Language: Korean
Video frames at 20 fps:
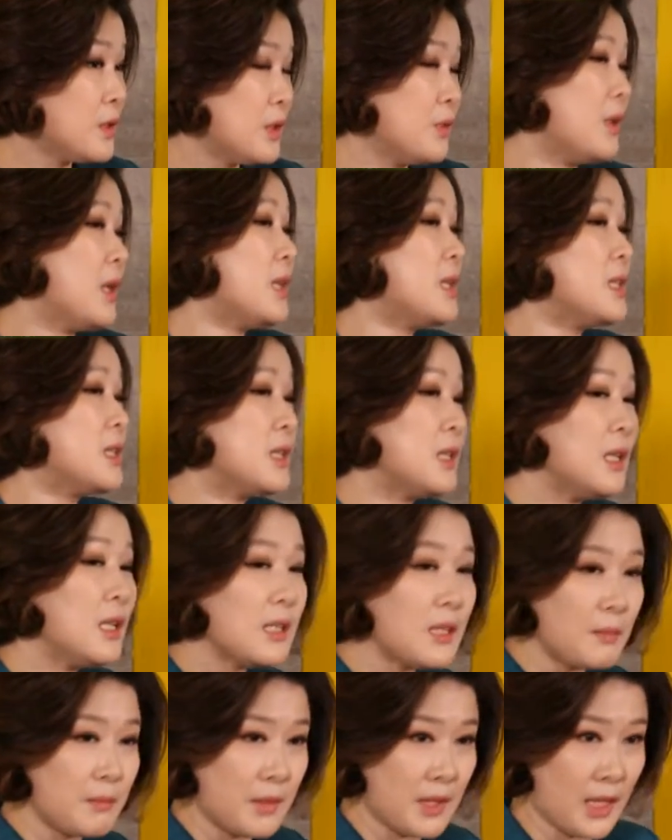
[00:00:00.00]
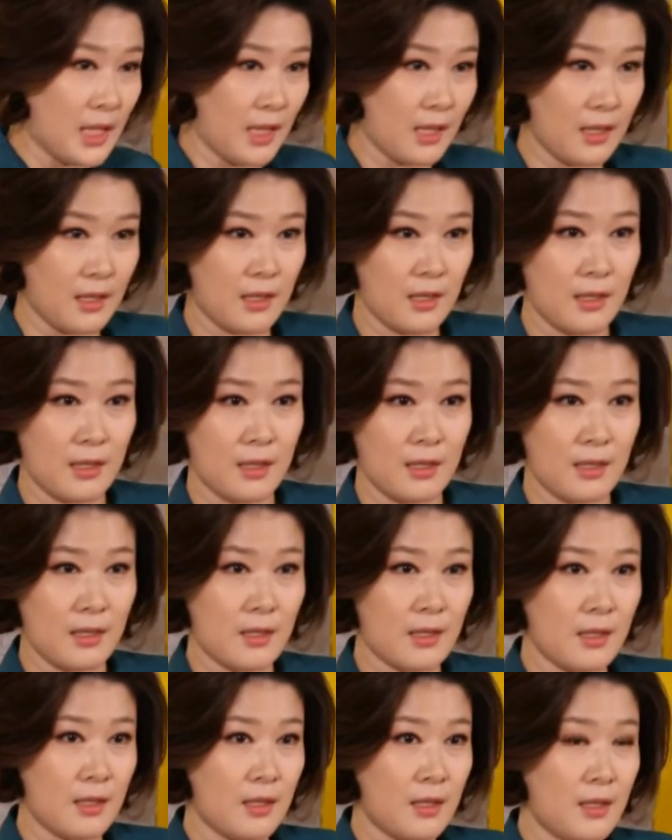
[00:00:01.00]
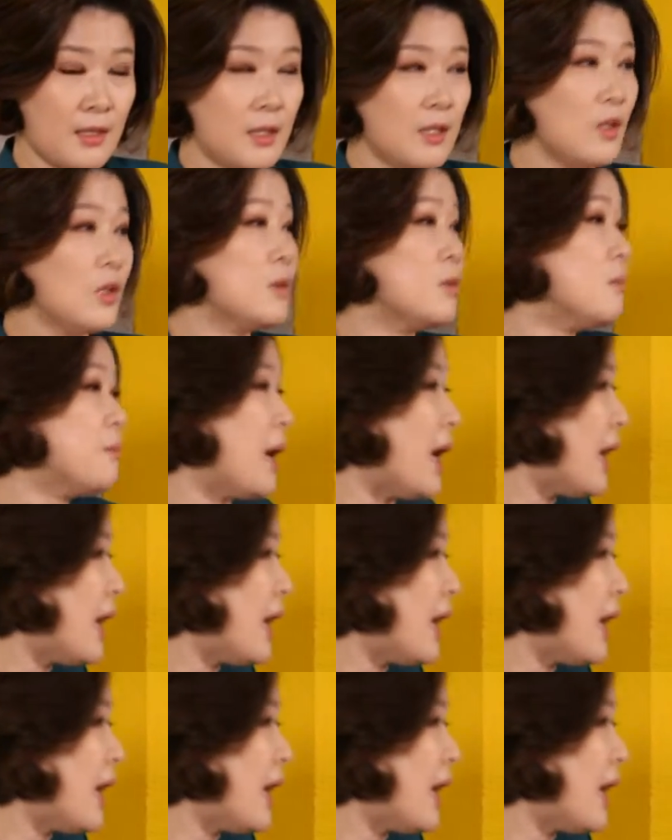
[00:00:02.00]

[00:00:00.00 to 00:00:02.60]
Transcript: 승화를 시켜야 됩니다. 여러분